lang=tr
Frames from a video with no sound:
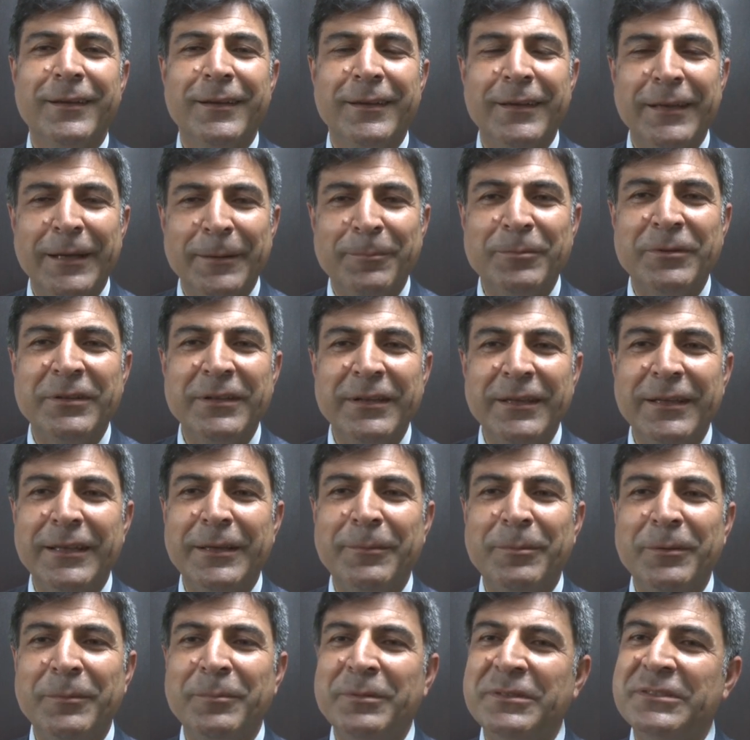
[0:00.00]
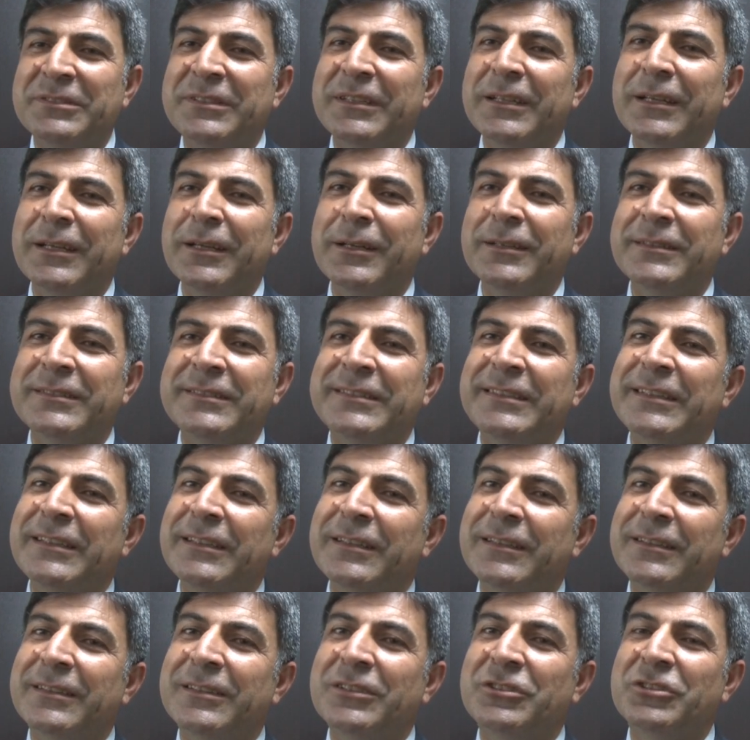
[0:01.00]
yaptığı gibi biz de
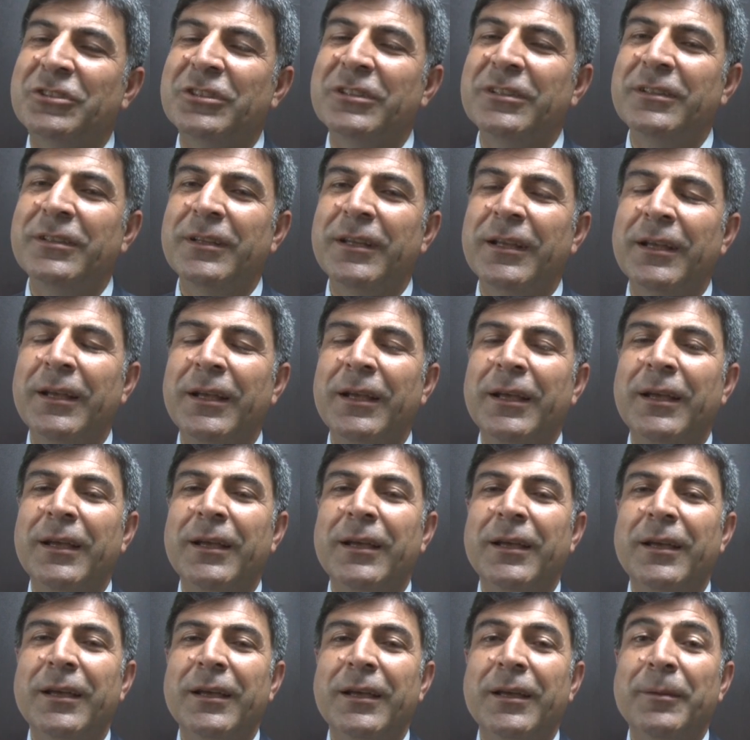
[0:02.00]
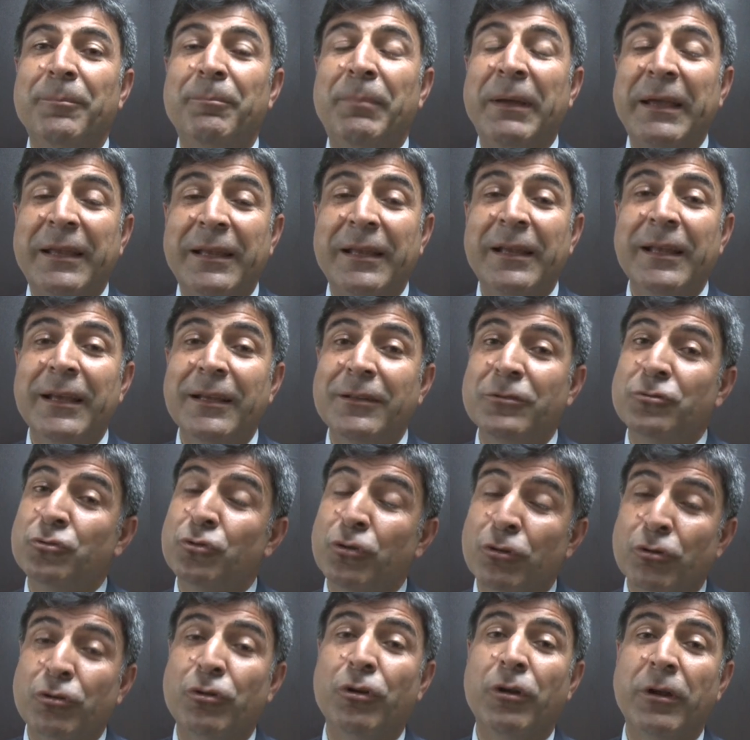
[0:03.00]
Siirt için bekleyen
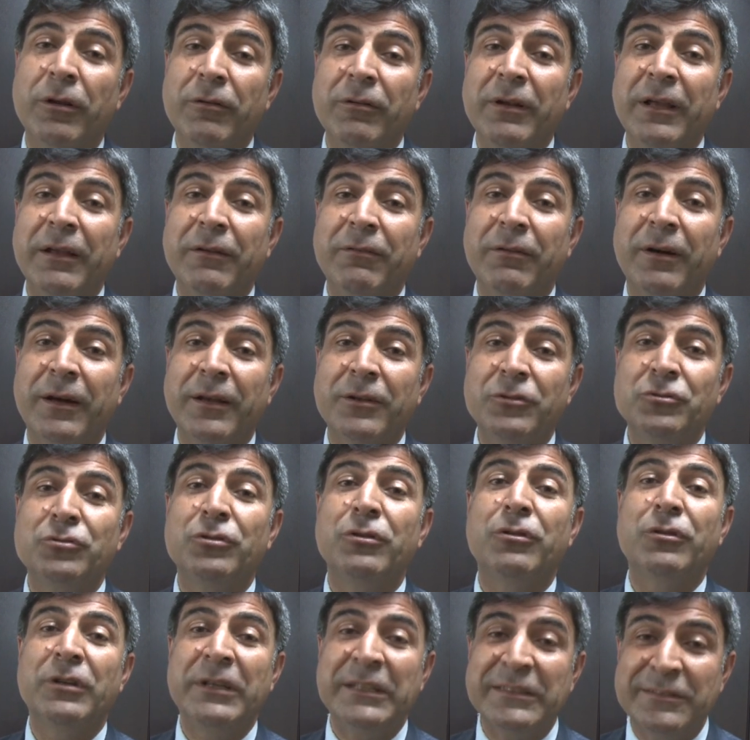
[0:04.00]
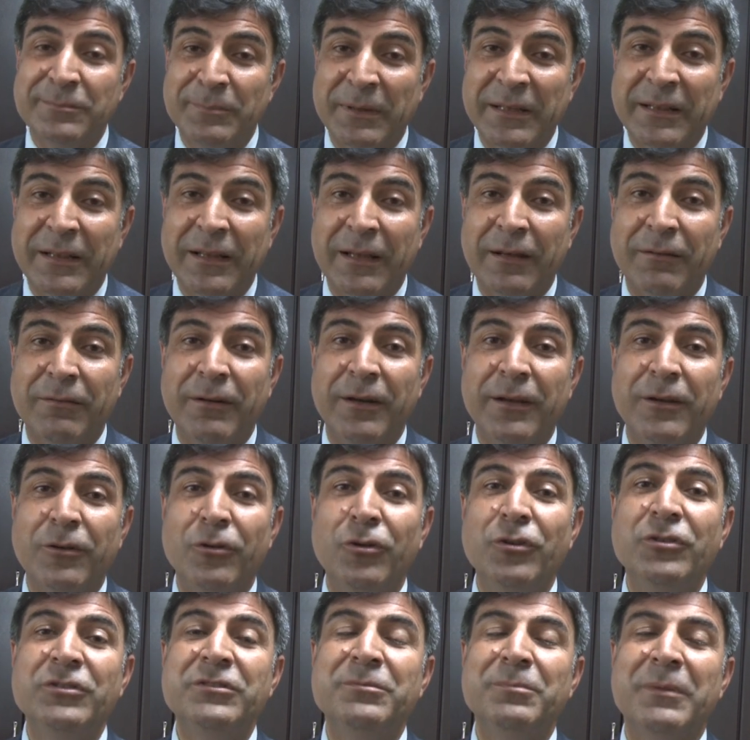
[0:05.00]
çok görevler var, çok hizmetler var.
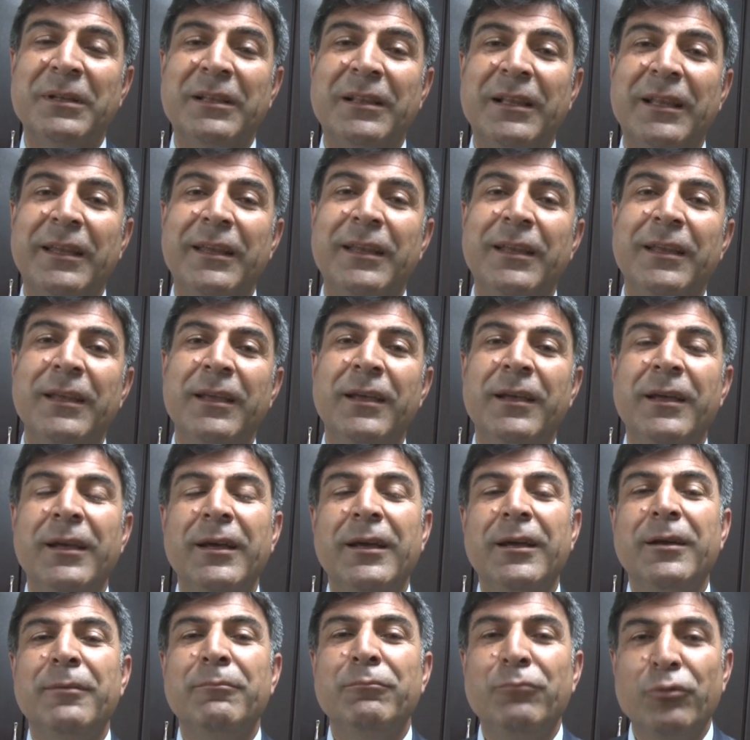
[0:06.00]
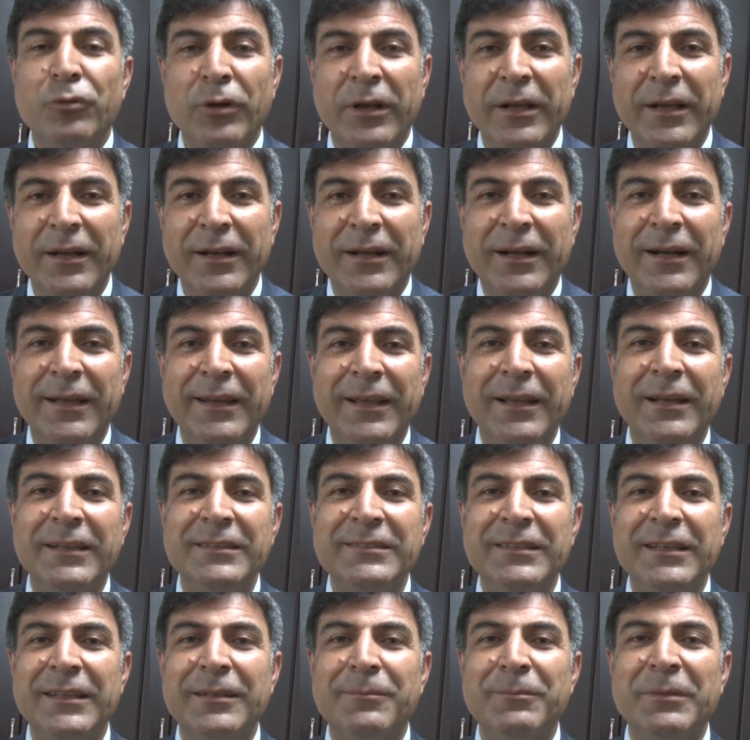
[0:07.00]
O hizmetleri buraya
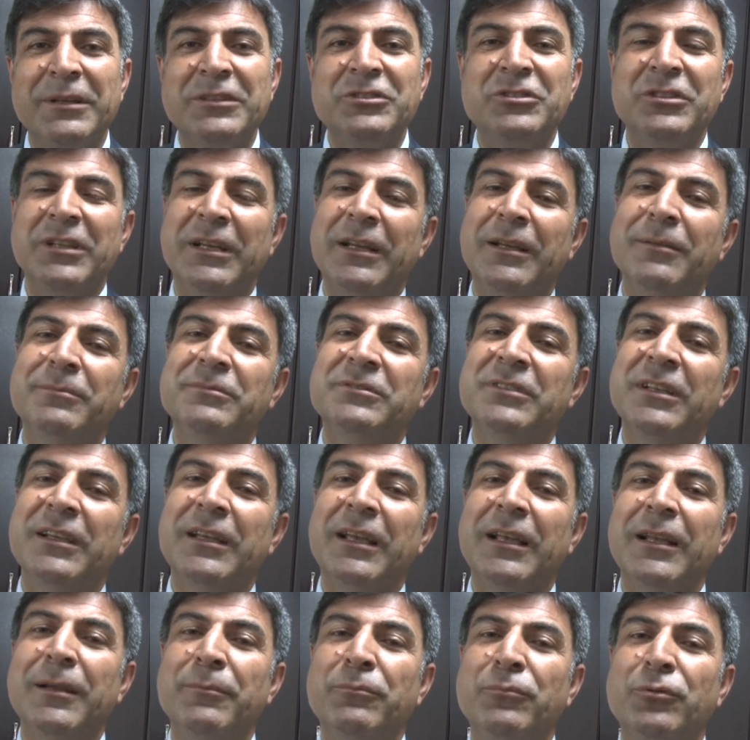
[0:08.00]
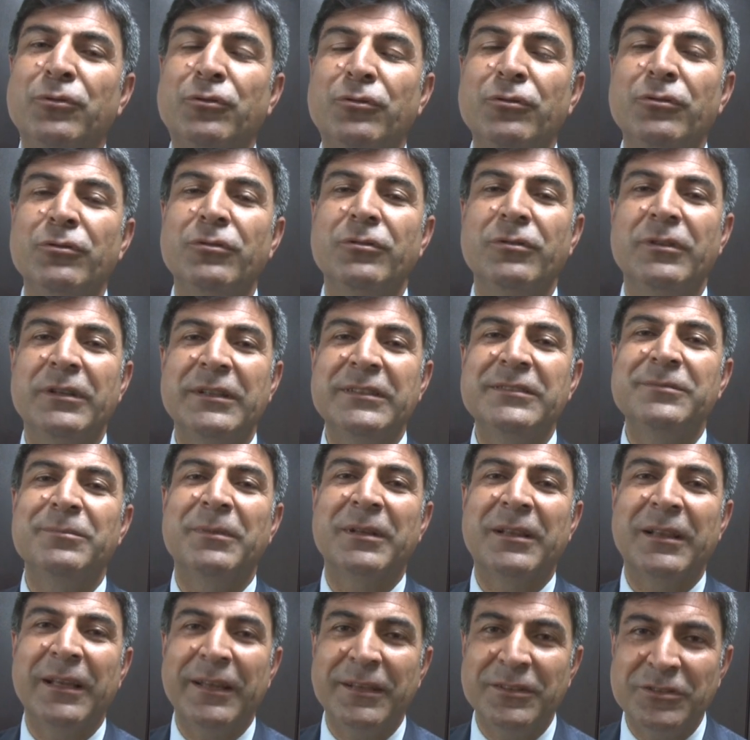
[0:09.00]
kanalize etmek için elimizden gelen bütün
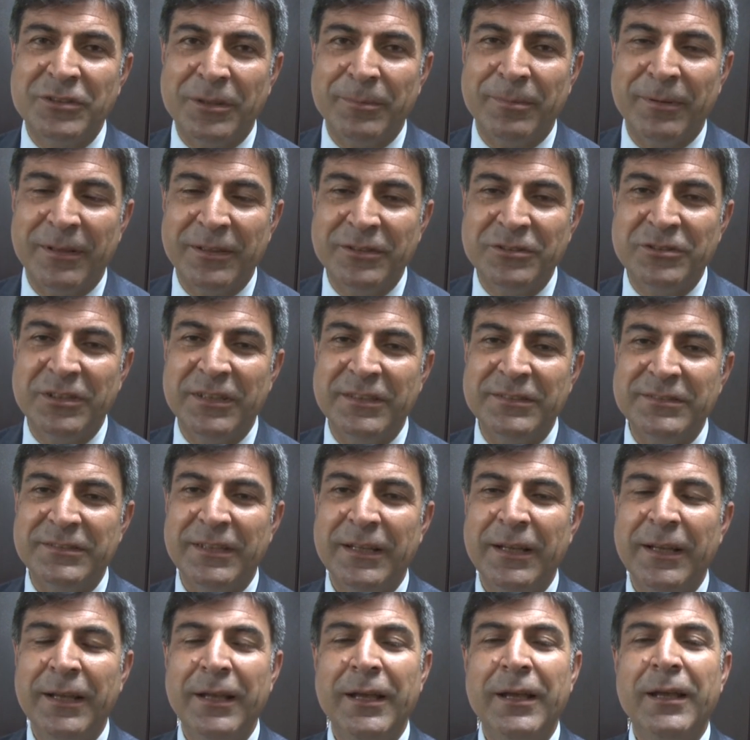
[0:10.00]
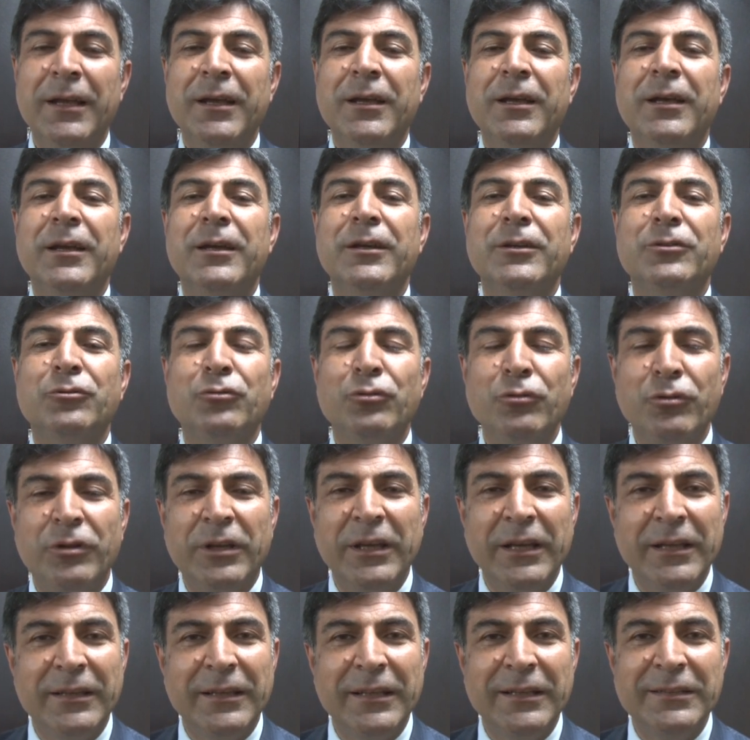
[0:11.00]
hizmetleri çabalayacağız. E,
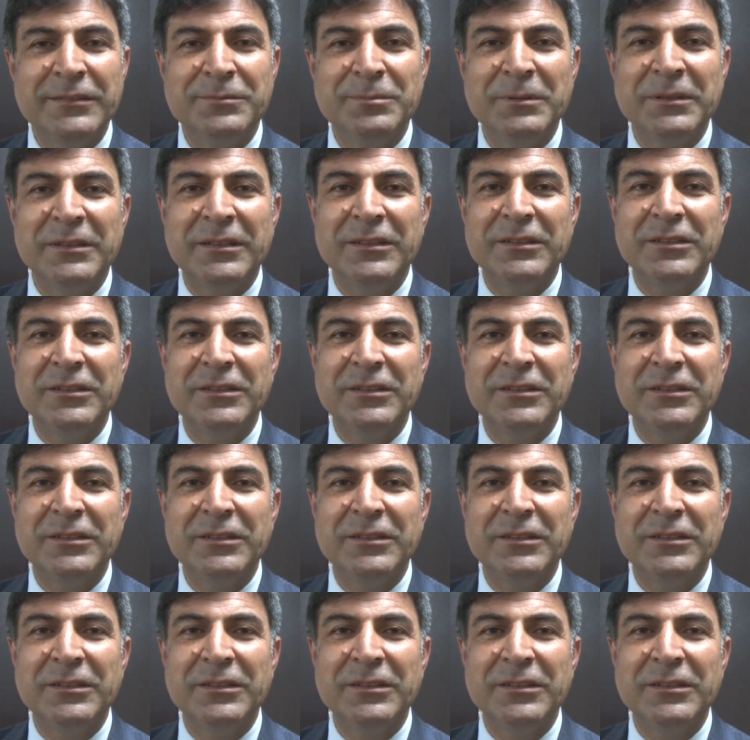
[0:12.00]
Türkiye'de hizmet